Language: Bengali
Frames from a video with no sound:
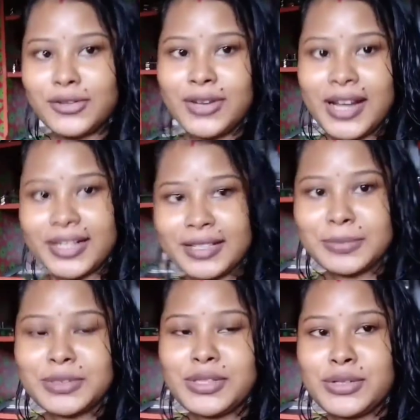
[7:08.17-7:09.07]
তো
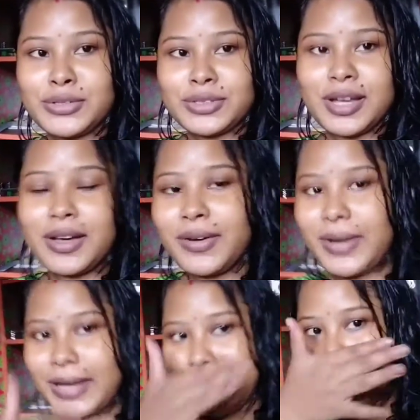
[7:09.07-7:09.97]
একটার মধ্যে ওষুধ খাওয়া
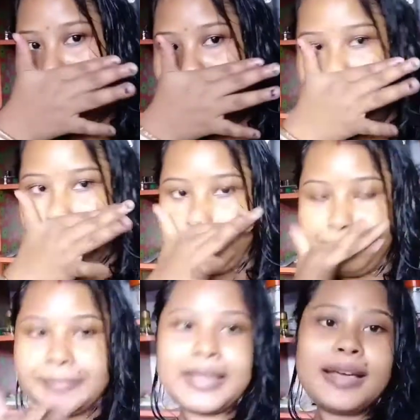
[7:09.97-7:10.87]
হয়ে গেল
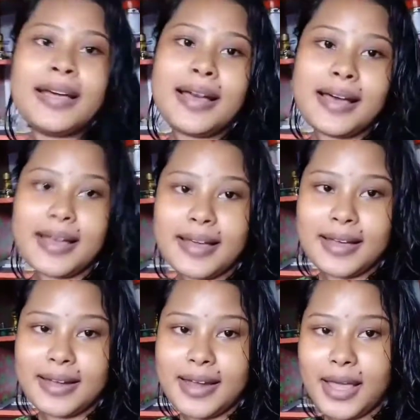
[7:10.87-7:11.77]

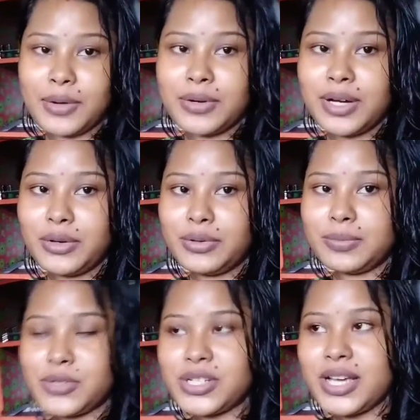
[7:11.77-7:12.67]
আর এখন একটু
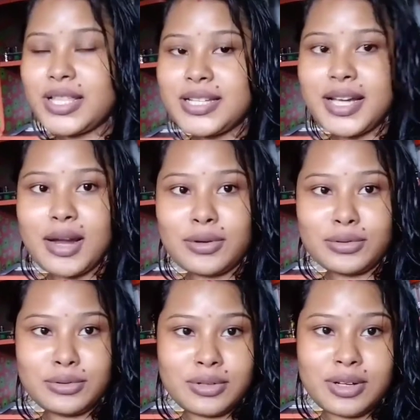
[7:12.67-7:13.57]
বসে আছি কারণ
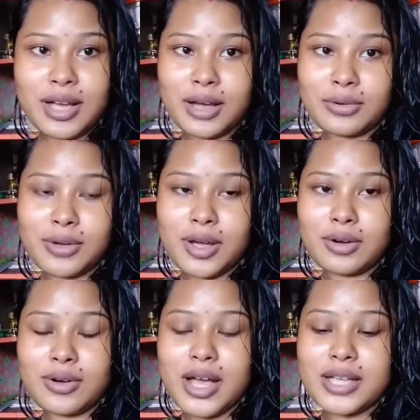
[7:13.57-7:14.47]
দুধলা কাকু
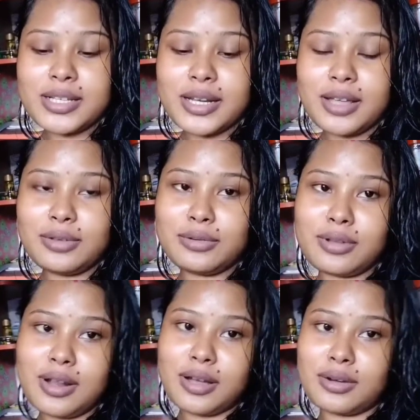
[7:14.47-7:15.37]
এখনও আসেনি
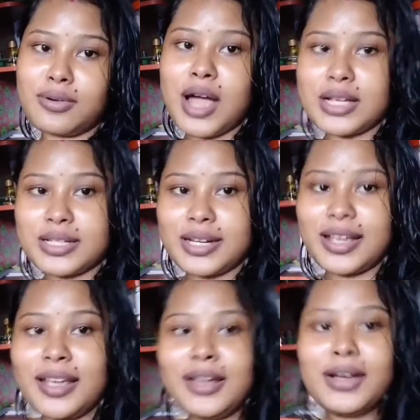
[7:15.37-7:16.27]
দুধলা কাকু আসলে
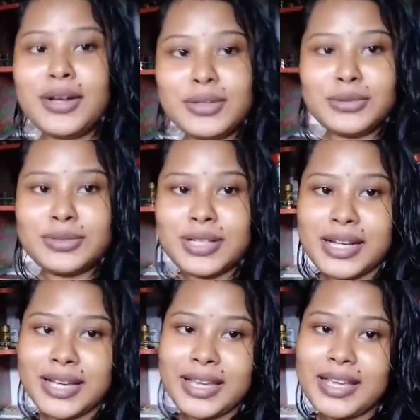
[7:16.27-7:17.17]
দুধটা
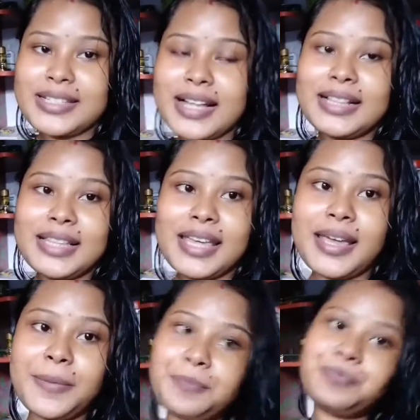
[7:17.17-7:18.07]
রেখে জাল
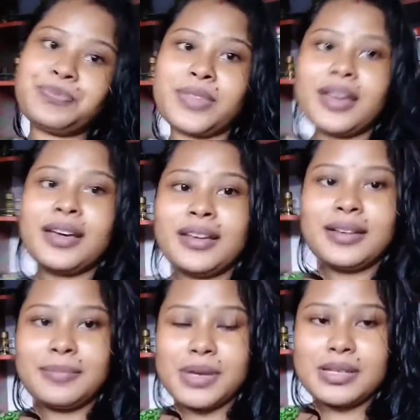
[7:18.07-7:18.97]
দিয়ে
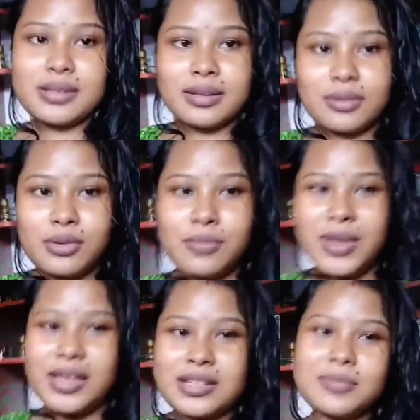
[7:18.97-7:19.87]
বাস
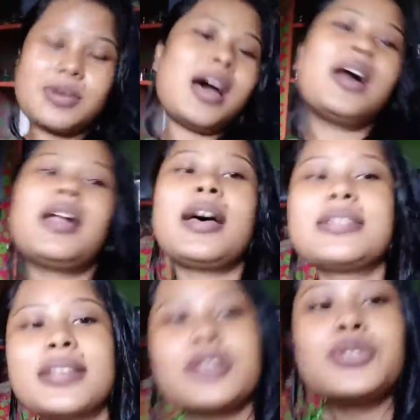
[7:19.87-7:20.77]
ঘুমিয়ে যাব আর
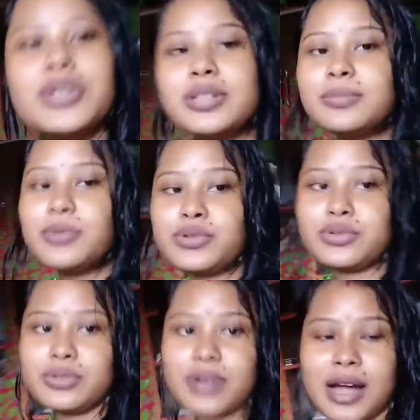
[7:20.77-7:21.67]
আজকে শরীরটা
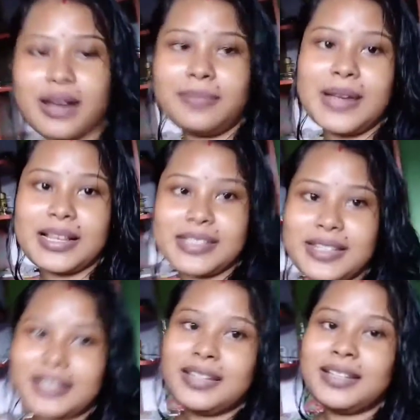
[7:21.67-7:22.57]
প্রচণ্ড খারাপ লাগছে